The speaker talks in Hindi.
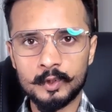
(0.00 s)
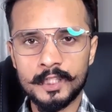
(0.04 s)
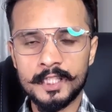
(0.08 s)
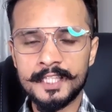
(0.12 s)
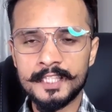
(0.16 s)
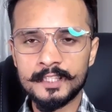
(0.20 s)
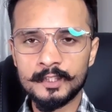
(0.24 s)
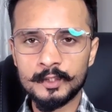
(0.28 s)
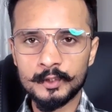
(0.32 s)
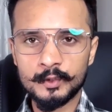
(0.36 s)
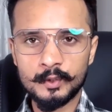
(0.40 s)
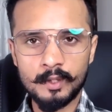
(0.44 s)

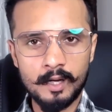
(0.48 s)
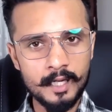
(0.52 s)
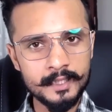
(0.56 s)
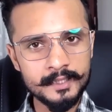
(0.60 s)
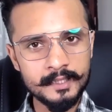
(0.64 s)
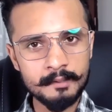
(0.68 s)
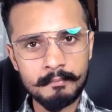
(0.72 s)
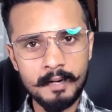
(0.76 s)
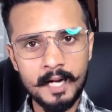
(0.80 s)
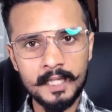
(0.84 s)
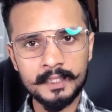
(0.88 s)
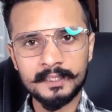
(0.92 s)
चलिए दोस्तों
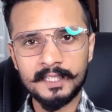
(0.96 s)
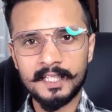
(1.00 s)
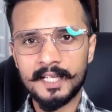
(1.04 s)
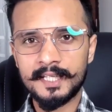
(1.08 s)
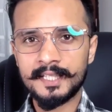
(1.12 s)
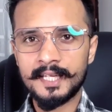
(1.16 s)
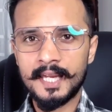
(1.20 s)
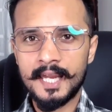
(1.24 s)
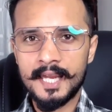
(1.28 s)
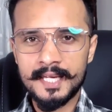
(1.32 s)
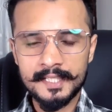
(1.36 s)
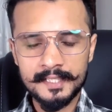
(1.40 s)
आज हम बात
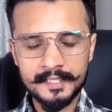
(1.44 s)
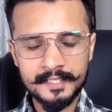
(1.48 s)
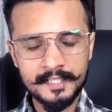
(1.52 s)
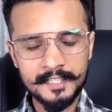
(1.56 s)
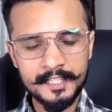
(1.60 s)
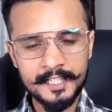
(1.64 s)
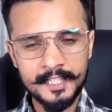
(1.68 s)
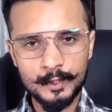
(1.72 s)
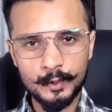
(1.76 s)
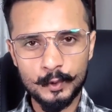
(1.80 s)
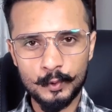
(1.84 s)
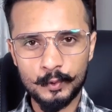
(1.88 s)
करेंगे एस
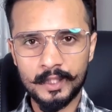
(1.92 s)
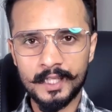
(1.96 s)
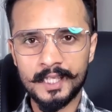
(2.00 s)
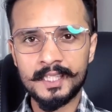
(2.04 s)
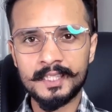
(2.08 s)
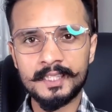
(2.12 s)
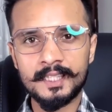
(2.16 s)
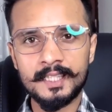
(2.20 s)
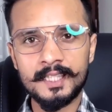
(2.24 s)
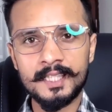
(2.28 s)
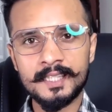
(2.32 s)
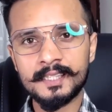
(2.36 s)

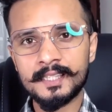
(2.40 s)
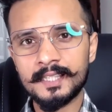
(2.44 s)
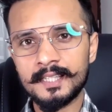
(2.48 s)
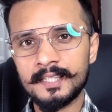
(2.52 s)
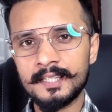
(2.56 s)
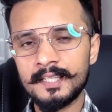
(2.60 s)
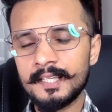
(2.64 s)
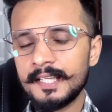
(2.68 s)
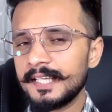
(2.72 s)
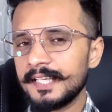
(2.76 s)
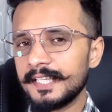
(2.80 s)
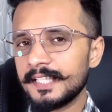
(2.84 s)
टोकन के
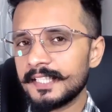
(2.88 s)
लेके